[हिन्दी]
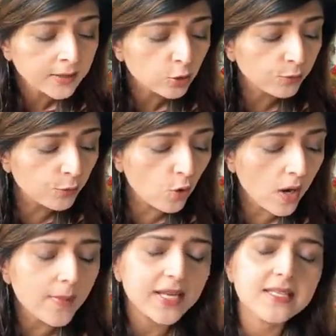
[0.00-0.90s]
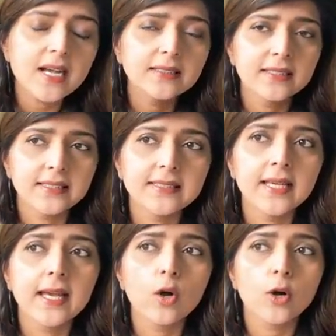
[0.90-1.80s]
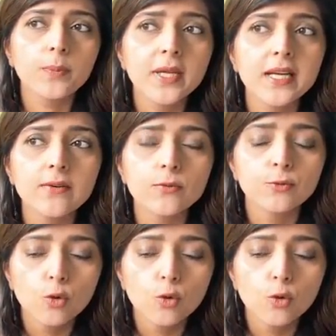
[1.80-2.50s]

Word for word: तो वो हमारे साथ रहती हैं और फिर